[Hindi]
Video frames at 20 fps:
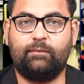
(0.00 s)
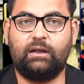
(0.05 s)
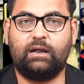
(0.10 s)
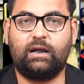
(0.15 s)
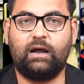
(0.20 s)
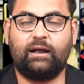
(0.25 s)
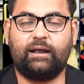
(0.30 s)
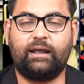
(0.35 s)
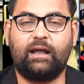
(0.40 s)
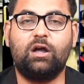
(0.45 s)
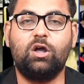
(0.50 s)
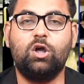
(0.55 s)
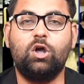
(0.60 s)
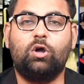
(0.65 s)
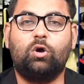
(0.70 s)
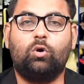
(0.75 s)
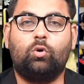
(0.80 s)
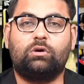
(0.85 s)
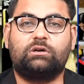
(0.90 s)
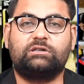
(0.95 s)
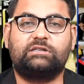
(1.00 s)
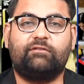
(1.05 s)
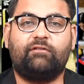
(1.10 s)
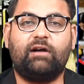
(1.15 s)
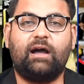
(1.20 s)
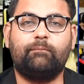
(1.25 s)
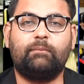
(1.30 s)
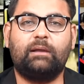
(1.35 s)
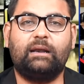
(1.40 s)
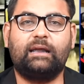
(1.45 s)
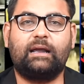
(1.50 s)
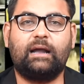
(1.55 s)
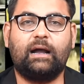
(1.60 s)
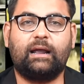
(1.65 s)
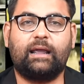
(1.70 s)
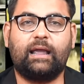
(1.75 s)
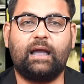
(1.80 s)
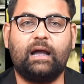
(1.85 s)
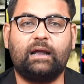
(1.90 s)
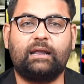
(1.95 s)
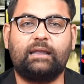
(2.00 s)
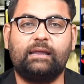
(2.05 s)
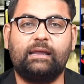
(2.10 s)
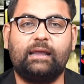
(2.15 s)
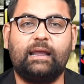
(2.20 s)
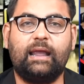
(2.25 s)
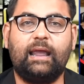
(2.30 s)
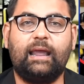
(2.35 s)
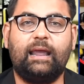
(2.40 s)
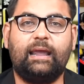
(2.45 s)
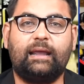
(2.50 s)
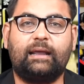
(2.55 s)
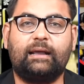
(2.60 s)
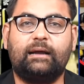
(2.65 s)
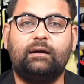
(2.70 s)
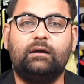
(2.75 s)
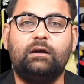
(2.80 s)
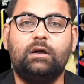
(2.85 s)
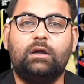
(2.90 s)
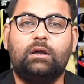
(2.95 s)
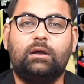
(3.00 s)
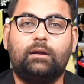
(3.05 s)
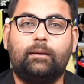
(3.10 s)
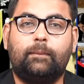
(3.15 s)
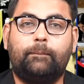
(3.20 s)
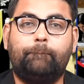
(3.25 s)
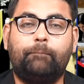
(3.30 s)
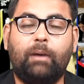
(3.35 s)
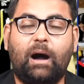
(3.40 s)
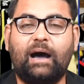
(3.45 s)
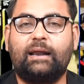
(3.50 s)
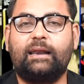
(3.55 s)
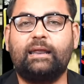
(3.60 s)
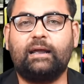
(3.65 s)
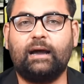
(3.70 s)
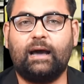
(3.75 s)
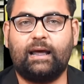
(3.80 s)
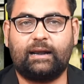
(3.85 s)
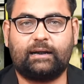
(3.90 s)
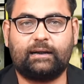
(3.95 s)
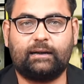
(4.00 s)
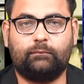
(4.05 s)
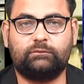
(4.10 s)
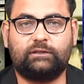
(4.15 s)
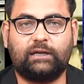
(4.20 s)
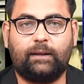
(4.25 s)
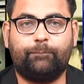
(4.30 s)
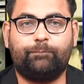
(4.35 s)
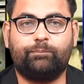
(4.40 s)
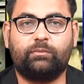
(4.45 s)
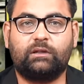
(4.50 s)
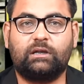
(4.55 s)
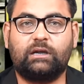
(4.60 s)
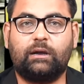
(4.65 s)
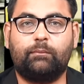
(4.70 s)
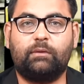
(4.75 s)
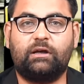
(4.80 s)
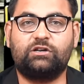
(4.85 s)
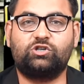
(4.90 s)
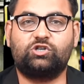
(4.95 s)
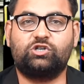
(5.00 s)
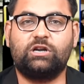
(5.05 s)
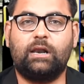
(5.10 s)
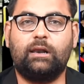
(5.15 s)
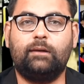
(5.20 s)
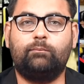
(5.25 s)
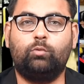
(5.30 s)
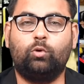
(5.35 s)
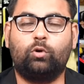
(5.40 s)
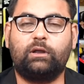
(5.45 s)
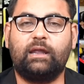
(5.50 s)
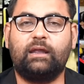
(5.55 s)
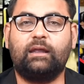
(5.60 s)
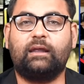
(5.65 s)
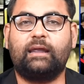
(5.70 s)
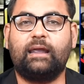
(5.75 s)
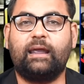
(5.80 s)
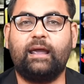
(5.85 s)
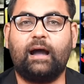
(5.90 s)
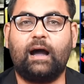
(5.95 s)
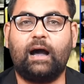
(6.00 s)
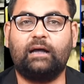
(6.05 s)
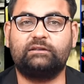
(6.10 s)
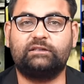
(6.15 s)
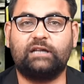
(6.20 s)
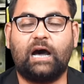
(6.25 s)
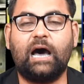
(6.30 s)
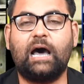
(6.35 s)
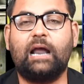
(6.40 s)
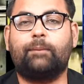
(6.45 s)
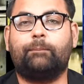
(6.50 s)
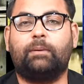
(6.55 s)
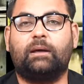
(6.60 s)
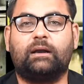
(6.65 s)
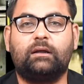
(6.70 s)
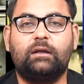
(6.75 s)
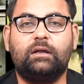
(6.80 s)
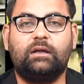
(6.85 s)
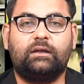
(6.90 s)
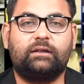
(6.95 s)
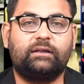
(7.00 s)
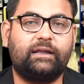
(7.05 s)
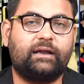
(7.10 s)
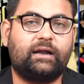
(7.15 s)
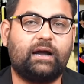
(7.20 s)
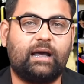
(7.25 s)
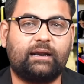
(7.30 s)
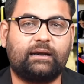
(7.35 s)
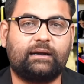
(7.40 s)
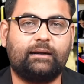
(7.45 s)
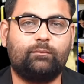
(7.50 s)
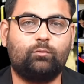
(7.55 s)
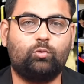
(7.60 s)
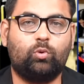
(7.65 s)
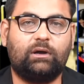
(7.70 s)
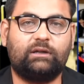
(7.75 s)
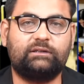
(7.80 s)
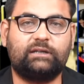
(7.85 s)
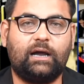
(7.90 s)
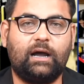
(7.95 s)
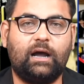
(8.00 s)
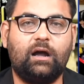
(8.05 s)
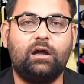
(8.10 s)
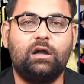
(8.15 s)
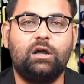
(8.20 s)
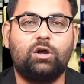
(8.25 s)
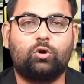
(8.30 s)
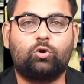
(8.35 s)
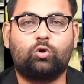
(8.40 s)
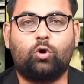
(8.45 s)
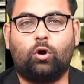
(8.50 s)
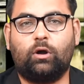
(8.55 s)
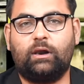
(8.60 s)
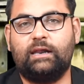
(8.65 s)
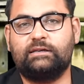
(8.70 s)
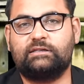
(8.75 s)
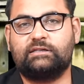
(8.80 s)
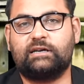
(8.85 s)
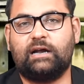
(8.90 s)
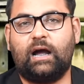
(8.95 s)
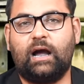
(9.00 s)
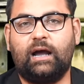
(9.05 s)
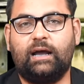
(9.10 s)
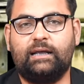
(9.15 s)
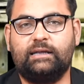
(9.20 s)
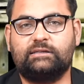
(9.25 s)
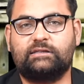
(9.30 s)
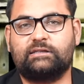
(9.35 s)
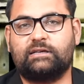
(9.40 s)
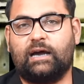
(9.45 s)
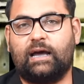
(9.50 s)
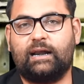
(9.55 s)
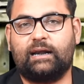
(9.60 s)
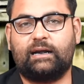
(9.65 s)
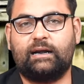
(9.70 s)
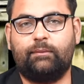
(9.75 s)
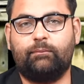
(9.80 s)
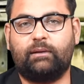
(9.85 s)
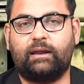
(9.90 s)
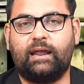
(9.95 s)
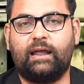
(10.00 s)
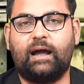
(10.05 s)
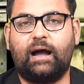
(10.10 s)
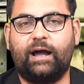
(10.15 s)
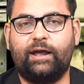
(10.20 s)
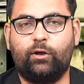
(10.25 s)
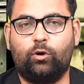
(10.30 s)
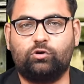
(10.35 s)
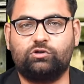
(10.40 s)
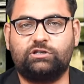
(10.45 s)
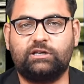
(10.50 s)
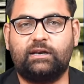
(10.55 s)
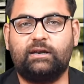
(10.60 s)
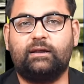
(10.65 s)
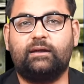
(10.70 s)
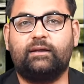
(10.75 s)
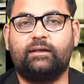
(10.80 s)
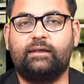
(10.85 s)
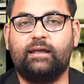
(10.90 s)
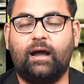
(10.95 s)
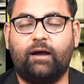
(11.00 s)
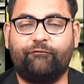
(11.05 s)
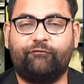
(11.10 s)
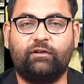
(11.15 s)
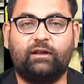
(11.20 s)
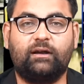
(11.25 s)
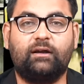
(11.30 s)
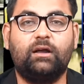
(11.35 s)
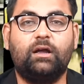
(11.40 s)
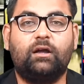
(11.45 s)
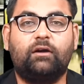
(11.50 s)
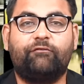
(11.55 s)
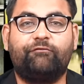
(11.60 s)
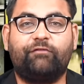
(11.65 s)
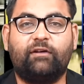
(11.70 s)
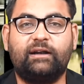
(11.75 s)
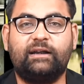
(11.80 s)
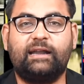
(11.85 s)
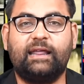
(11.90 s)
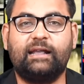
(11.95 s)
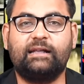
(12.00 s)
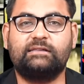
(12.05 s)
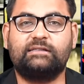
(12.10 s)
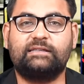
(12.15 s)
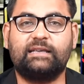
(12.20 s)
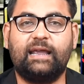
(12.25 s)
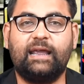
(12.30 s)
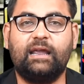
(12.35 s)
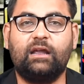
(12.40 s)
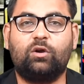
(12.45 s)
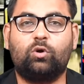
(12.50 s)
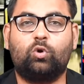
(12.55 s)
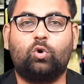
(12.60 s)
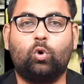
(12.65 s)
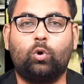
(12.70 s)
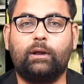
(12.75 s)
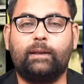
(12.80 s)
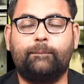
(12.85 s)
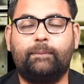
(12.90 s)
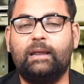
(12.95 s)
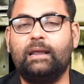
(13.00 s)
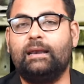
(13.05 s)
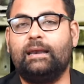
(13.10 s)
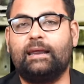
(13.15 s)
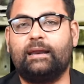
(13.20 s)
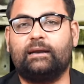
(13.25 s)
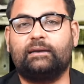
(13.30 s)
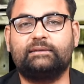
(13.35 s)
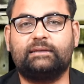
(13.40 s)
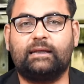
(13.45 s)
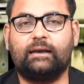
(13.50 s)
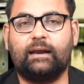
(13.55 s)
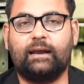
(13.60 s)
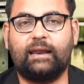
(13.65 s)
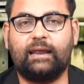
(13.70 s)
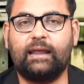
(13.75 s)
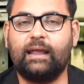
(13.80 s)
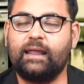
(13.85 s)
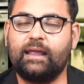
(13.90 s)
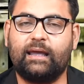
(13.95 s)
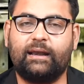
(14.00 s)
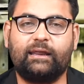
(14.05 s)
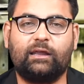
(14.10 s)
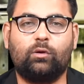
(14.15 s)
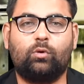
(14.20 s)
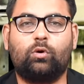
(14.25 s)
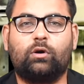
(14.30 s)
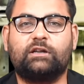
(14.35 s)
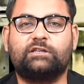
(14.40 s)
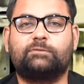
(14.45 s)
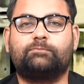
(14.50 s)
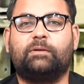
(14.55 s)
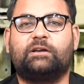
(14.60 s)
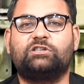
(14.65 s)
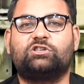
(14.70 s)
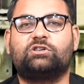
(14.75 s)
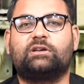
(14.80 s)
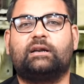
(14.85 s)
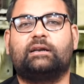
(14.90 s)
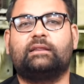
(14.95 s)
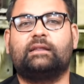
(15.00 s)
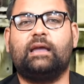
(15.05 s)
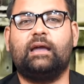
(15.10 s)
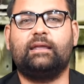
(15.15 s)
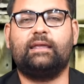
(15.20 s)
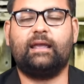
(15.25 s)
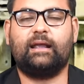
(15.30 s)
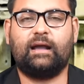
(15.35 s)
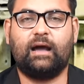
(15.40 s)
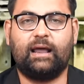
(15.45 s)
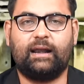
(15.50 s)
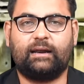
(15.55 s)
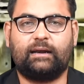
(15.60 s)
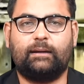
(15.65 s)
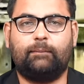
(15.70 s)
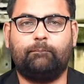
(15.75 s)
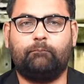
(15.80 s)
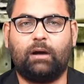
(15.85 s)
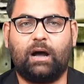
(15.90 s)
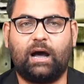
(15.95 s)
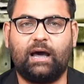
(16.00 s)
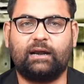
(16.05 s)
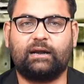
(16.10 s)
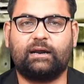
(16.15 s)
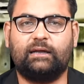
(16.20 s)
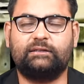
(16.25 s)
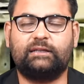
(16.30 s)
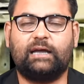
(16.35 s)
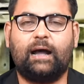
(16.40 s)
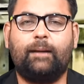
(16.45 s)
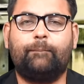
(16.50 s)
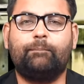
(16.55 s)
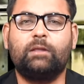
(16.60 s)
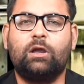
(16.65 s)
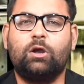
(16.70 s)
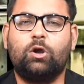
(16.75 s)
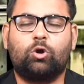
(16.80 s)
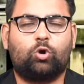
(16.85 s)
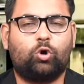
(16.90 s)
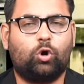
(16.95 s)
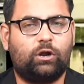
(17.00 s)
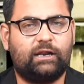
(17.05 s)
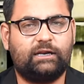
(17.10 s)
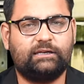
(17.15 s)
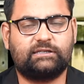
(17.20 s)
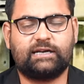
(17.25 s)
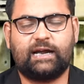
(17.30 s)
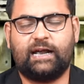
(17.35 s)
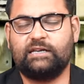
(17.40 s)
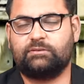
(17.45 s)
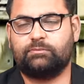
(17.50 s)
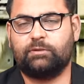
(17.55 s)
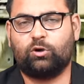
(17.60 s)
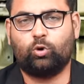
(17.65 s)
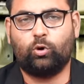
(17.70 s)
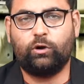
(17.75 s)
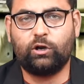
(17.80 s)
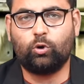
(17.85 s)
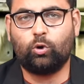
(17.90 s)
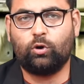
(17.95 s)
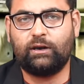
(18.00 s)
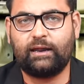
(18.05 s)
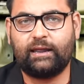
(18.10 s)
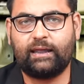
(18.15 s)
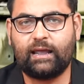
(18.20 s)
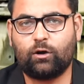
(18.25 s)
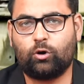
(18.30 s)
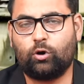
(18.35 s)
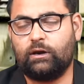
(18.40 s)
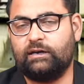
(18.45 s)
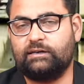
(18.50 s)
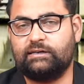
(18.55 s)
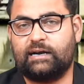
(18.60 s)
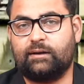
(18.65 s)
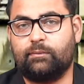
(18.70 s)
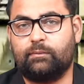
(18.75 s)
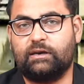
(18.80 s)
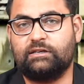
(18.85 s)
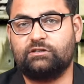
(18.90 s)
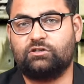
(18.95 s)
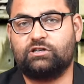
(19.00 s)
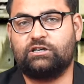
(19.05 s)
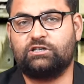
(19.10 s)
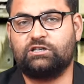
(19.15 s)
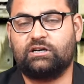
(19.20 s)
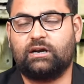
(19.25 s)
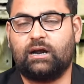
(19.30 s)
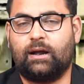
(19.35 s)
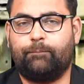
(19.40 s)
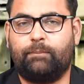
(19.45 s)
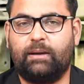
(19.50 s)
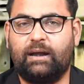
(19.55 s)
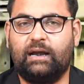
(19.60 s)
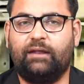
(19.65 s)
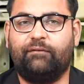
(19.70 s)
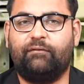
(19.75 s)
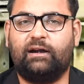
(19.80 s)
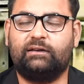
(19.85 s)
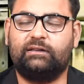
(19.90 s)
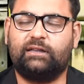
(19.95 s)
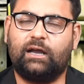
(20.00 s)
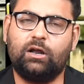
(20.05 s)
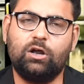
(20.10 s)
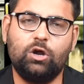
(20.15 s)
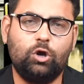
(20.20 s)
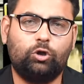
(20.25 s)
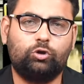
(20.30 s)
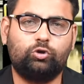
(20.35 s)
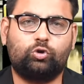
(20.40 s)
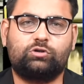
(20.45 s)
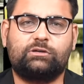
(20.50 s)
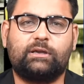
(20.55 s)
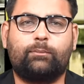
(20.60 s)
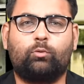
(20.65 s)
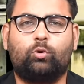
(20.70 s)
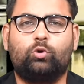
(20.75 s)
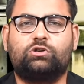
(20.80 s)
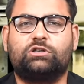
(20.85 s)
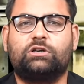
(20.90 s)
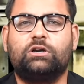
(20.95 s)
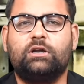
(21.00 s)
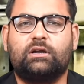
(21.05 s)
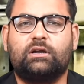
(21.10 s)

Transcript: भी कहा गया और जवाब में लिखा गया कि ये एक बाहरी कार्यक्रम था कमर्शियल बुकिंग के आधार पर यह कार्यक्रम हुआ था कॉलेज का इस कार्यक्रम के आयोजन या फिर फंडिंग से कोई भी लेना देना नहीं है यानी कि उन्होंने स्पष्ट कर दिया ये कार्यक्रम बाहर का था कॉलेज का इसमें कोई रोल नहीं है कॉलेज एडमिनिस्ट्रेशन का पेड इवेंट था तो सब कुछ